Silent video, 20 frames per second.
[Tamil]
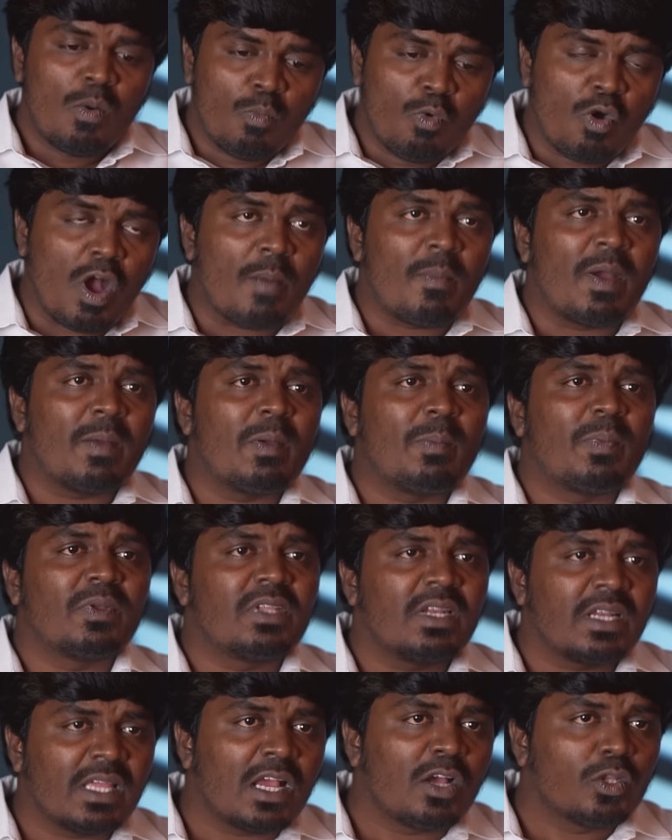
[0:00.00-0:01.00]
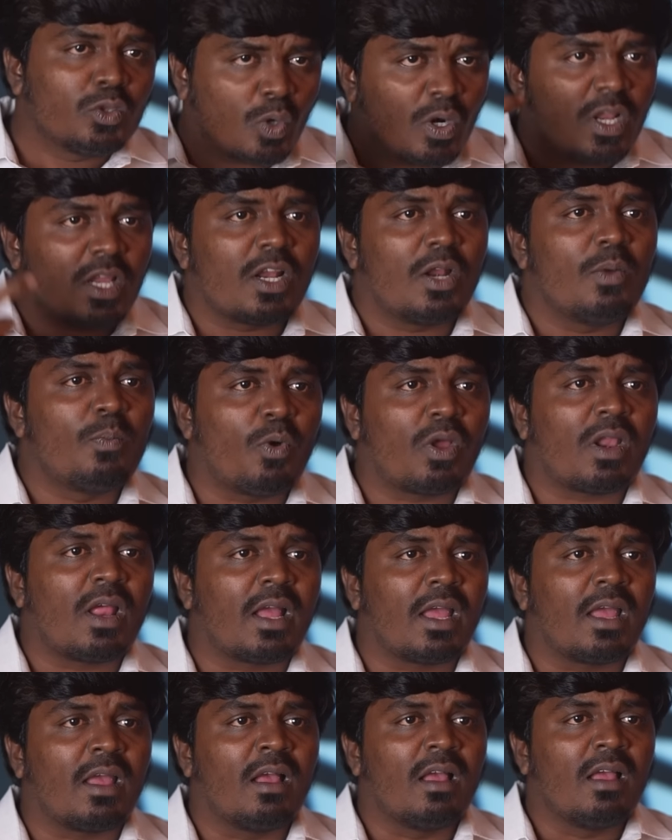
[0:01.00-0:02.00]
முகாம் அமைப்பதற்கு எங்கள் தோழர்கள்
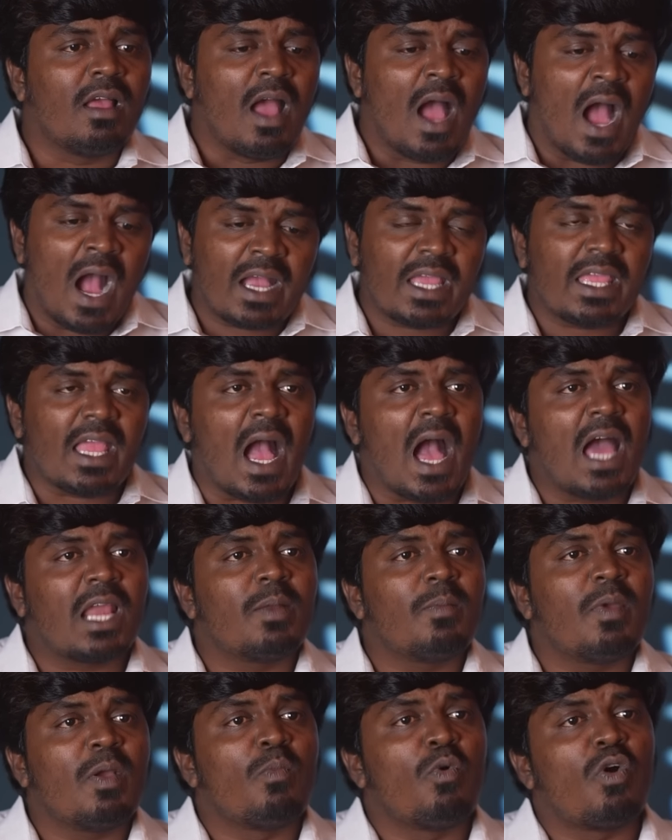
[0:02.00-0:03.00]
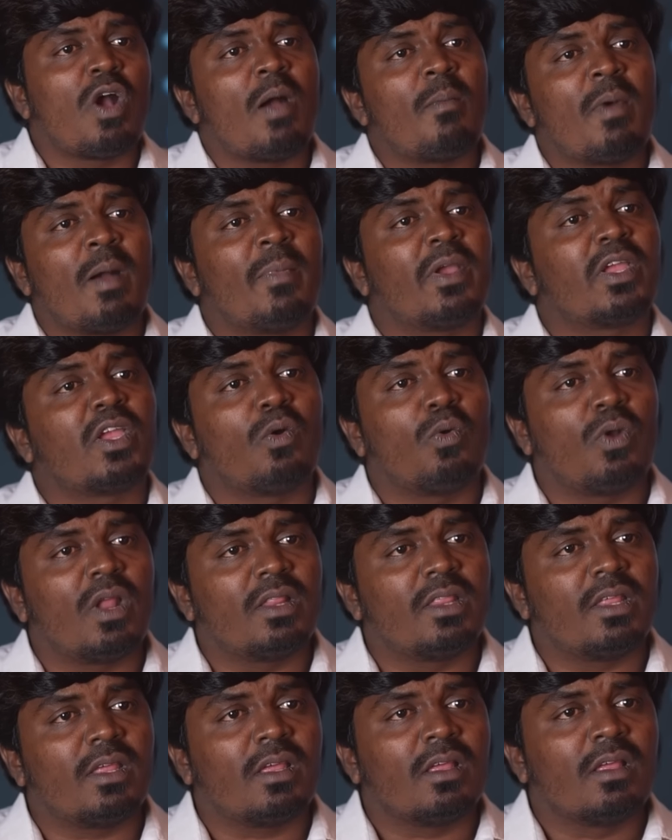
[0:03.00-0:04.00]
போகிறாங்க அங்கே யாருமே முகாம்
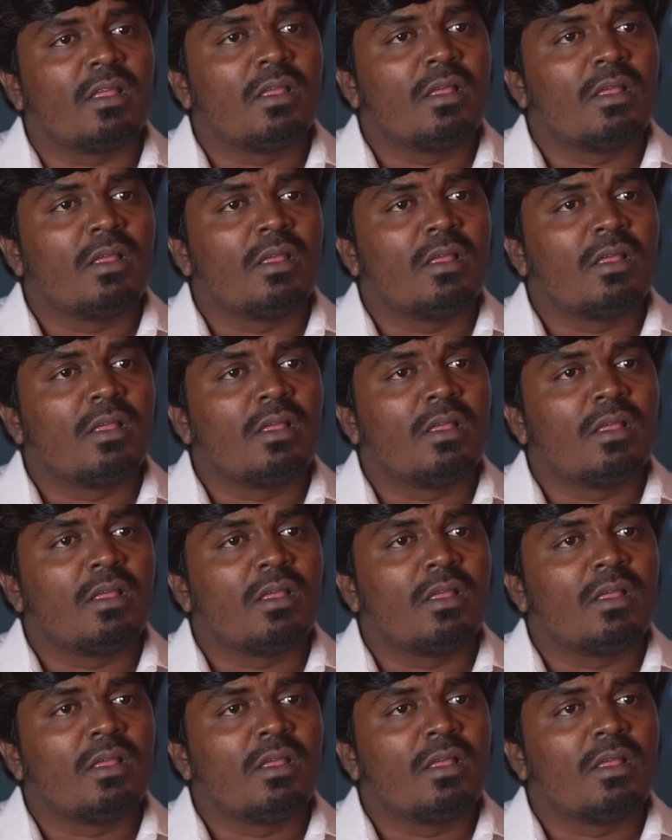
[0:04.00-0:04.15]
அமைக்கக்கூடாது